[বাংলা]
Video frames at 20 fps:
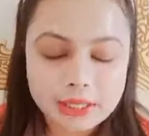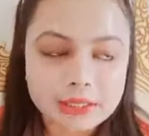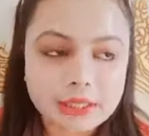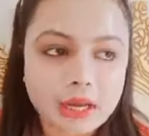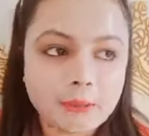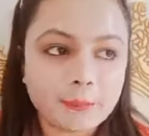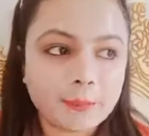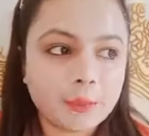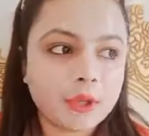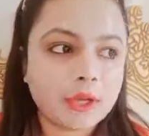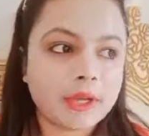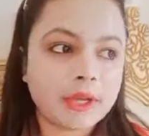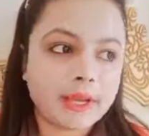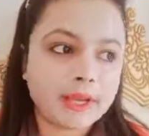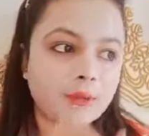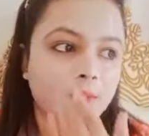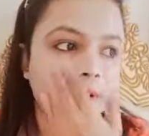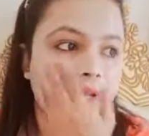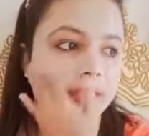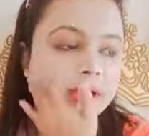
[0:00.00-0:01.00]
তারপরে
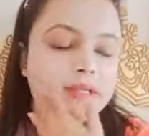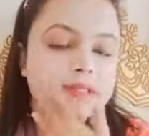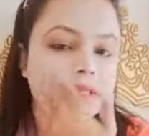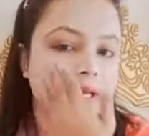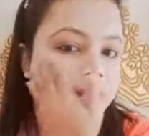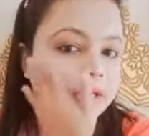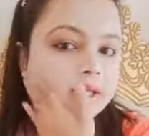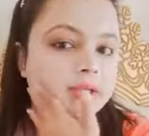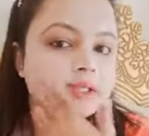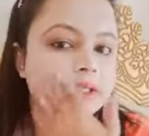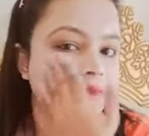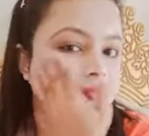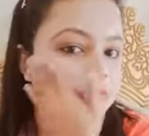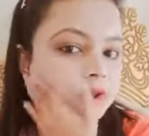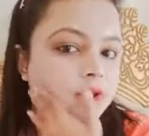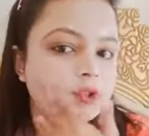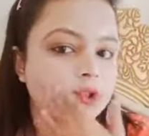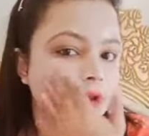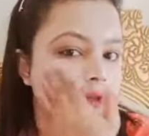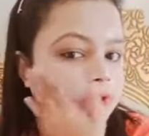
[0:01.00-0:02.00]
এগুলাই আছে আর
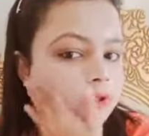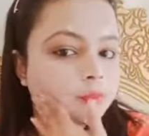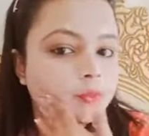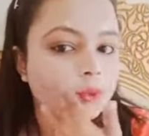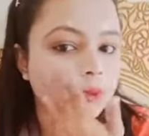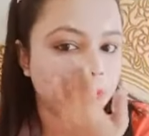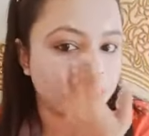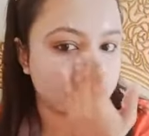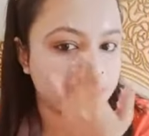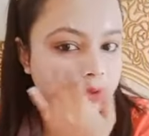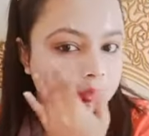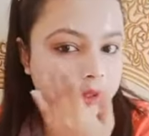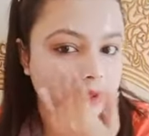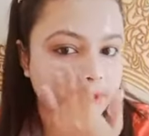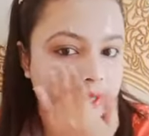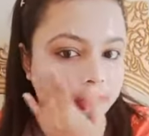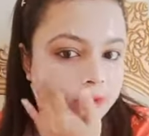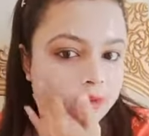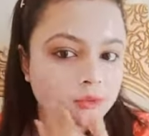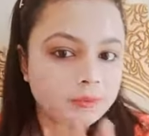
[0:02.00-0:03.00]
ইজিপশিয়ানটা হচ্ছে পনেরোশো
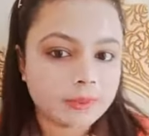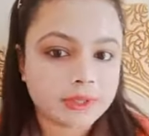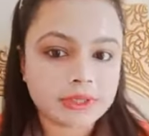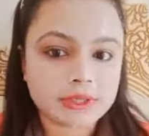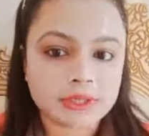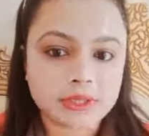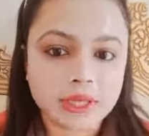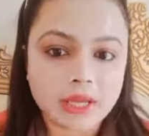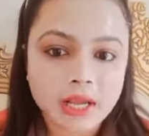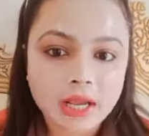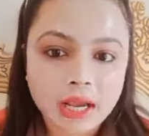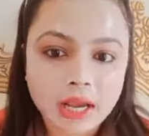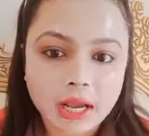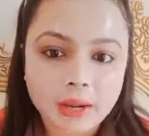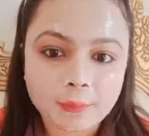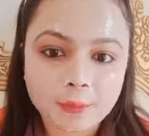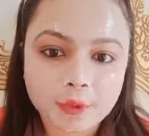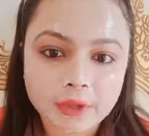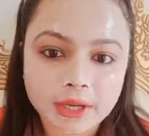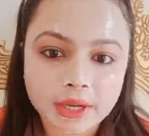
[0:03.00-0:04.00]
টাকা একটু বেশি
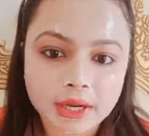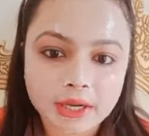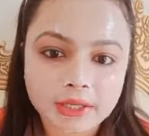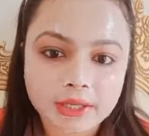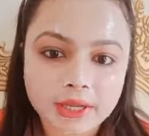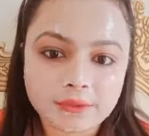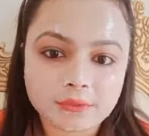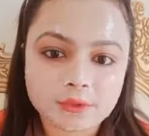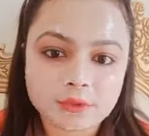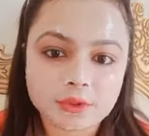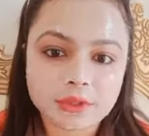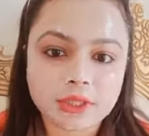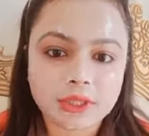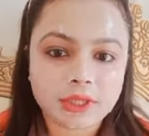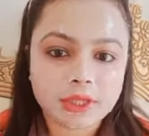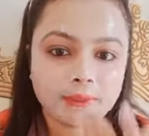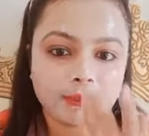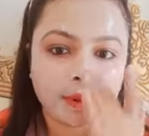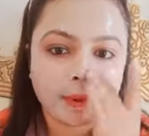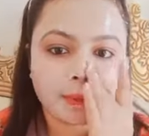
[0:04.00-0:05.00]
আপু হেয়ার ক্যাপসুলটা
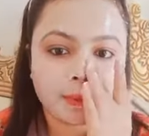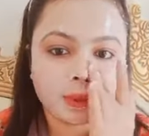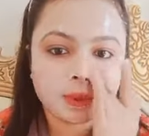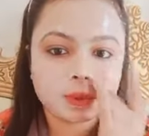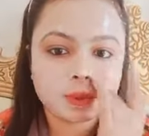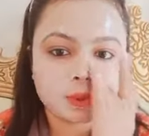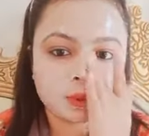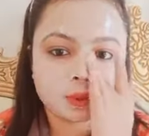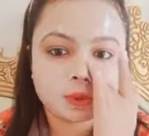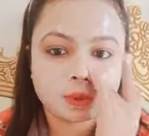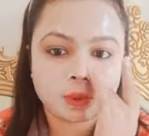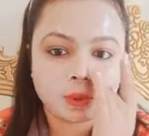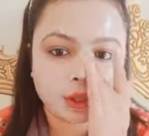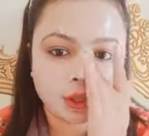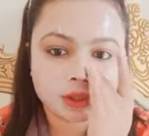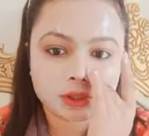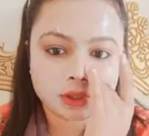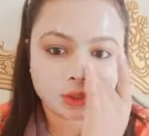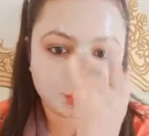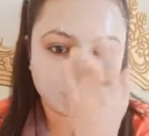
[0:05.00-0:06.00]
কিভাবে ইউজ
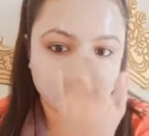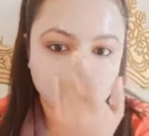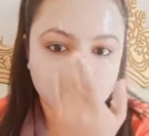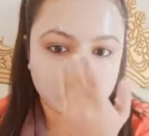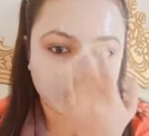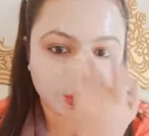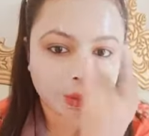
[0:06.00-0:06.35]
আচ্ছা করতে